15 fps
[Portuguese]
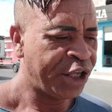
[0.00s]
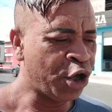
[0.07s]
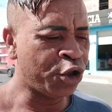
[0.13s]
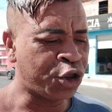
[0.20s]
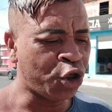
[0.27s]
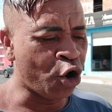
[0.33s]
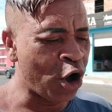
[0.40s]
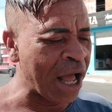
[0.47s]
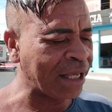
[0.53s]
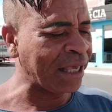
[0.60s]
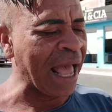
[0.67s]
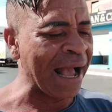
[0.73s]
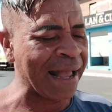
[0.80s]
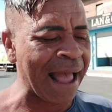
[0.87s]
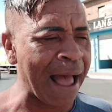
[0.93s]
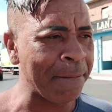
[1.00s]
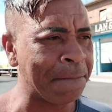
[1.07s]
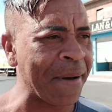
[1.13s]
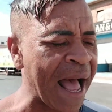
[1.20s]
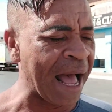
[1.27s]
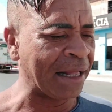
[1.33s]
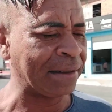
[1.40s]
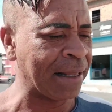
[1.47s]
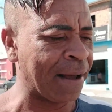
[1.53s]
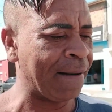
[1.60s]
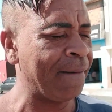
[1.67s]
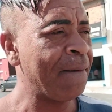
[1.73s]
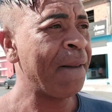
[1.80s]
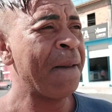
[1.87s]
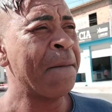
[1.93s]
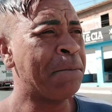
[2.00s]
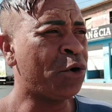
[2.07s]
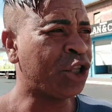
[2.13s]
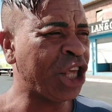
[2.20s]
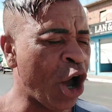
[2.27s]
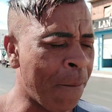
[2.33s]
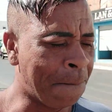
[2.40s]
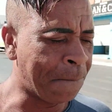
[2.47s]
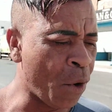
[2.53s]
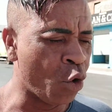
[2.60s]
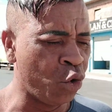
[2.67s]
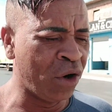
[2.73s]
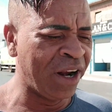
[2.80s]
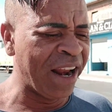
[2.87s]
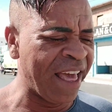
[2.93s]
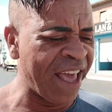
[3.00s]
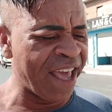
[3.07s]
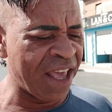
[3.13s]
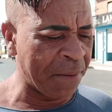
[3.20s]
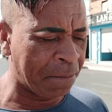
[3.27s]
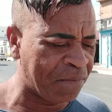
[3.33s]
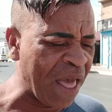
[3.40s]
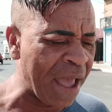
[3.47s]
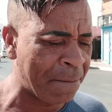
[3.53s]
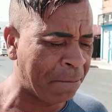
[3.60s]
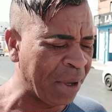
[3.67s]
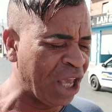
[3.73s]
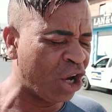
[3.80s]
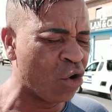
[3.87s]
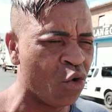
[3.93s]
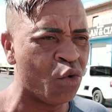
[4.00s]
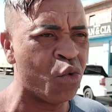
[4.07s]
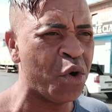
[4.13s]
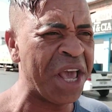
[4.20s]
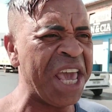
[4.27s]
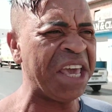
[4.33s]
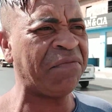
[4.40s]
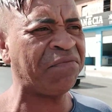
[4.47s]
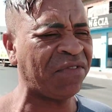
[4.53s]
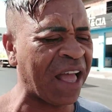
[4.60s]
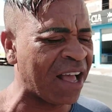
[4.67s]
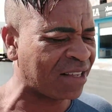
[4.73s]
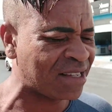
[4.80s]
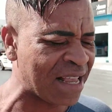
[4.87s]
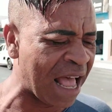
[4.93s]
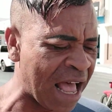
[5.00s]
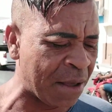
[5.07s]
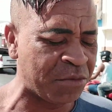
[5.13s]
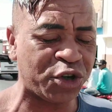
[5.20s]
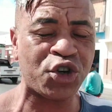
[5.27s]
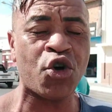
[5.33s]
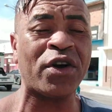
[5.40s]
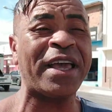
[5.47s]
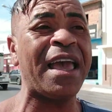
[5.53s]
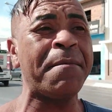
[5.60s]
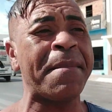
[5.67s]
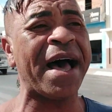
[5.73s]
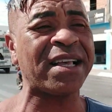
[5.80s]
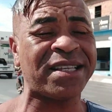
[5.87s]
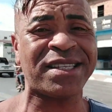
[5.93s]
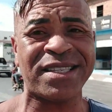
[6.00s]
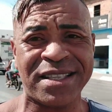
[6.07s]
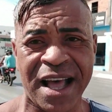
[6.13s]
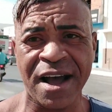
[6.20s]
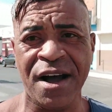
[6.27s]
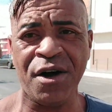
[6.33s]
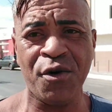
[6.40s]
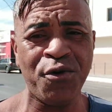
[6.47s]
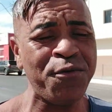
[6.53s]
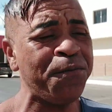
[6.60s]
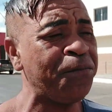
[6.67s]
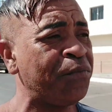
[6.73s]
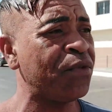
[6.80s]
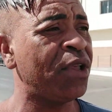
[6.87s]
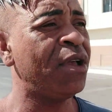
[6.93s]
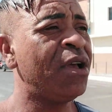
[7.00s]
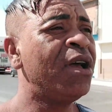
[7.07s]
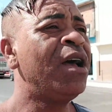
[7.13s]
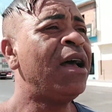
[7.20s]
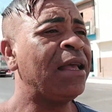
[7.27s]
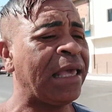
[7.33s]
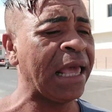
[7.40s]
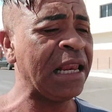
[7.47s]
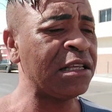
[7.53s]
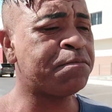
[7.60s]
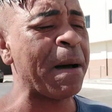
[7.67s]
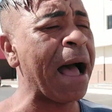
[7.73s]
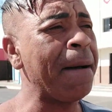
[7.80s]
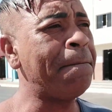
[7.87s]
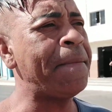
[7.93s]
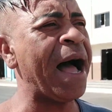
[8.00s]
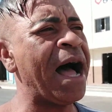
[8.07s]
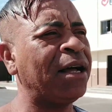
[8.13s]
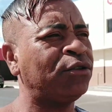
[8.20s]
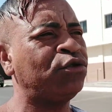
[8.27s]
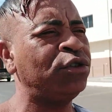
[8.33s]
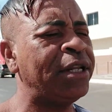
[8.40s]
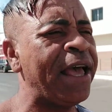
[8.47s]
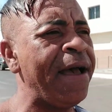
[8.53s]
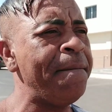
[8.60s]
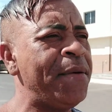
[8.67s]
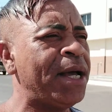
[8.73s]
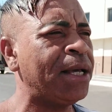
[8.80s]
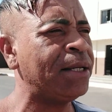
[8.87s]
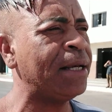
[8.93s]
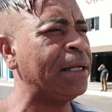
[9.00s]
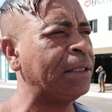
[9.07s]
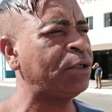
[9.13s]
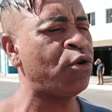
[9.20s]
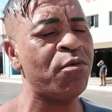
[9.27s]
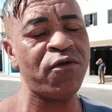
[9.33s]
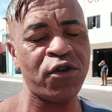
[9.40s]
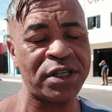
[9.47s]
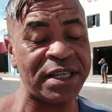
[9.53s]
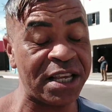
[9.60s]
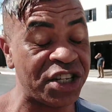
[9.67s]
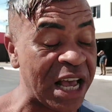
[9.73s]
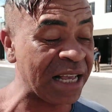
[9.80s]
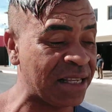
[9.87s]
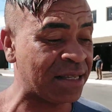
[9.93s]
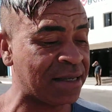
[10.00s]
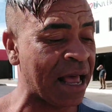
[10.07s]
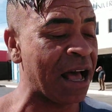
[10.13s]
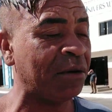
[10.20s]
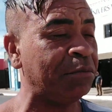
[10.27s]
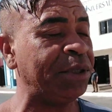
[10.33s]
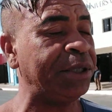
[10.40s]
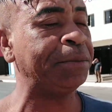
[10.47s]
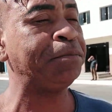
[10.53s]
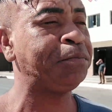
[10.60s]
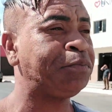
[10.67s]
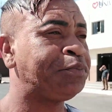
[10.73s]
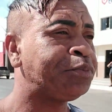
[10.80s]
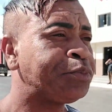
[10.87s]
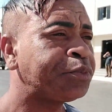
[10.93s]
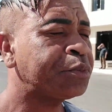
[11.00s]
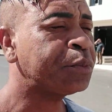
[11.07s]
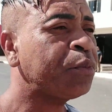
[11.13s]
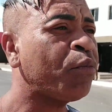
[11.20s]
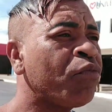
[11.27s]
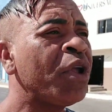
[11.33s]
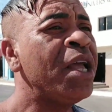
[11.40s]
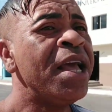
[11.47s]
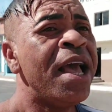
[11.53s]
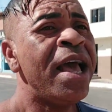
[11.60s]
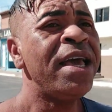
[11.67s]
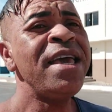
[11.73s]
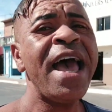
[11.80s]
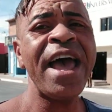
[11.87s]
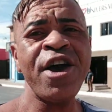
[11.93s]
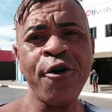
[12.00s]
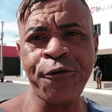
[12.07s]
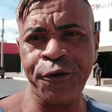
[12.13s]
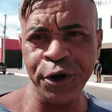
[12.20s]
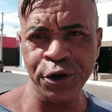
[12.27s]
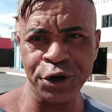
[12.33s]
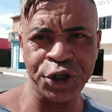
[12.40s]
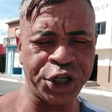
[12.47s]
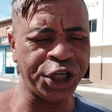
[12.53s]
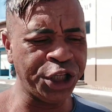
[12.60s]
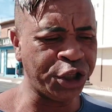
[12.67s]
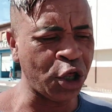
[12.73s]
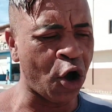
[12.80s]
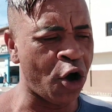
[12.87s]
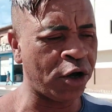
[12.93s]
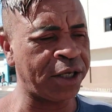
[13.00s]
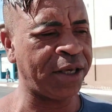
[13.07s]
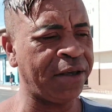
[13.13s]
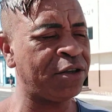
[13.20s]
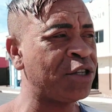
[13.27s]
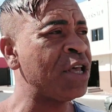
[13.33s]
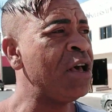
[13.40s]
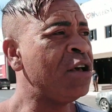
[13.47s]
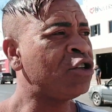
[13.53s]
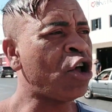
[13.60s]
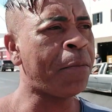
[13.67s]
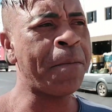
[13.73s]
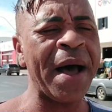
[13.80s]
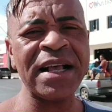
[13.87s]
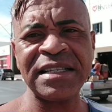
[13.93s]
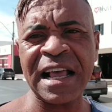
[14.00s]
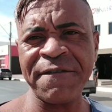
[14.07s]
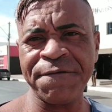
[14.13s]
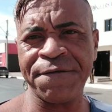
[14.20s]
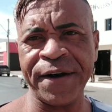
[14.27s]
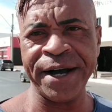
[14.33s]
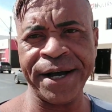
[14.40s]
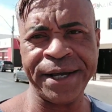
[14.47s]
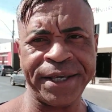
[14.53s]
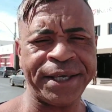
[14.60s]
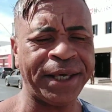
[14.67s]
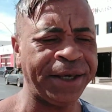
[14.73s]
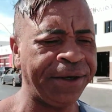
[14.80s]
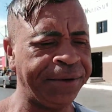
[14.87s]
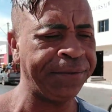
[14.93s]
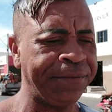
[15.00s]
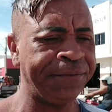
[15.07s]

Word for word: que eu tô aqui acabada. Porque eu pulei, dei pirueta, sabe? Joguei bastão. Aqueles babado, né, mana? Como vocês já sabem. E aí eu fui no TikTok, só passa funk.